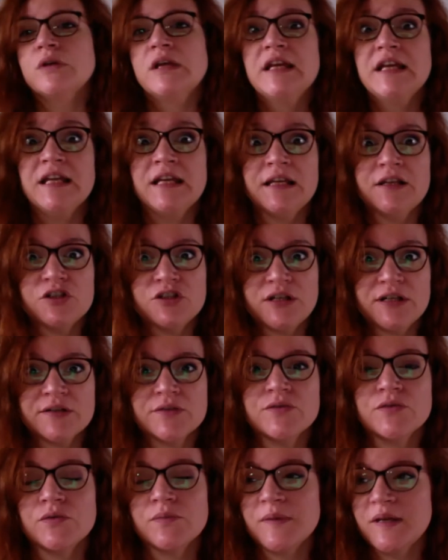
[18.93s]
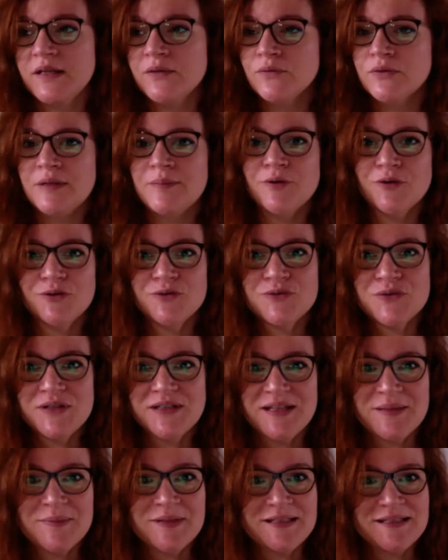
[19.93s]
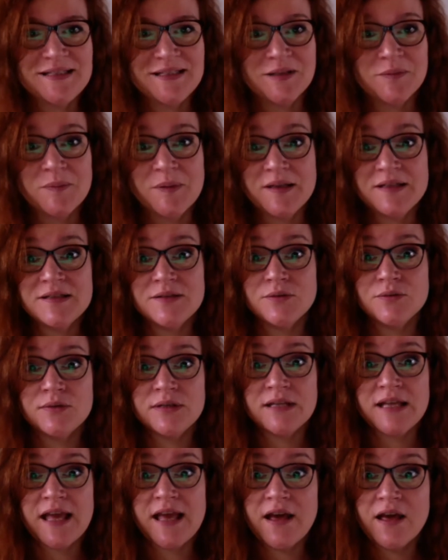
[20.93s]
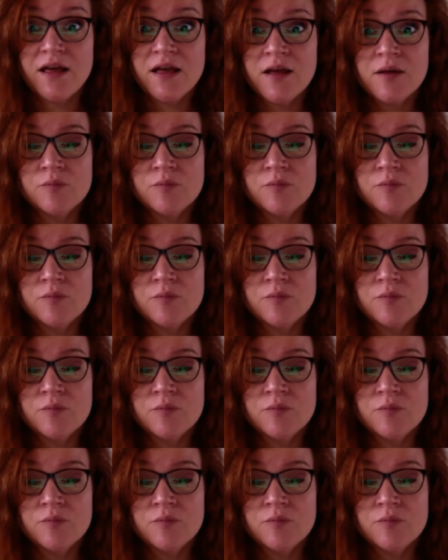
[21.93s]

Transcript: Et chaque semaine, on aborde une thématique particulière,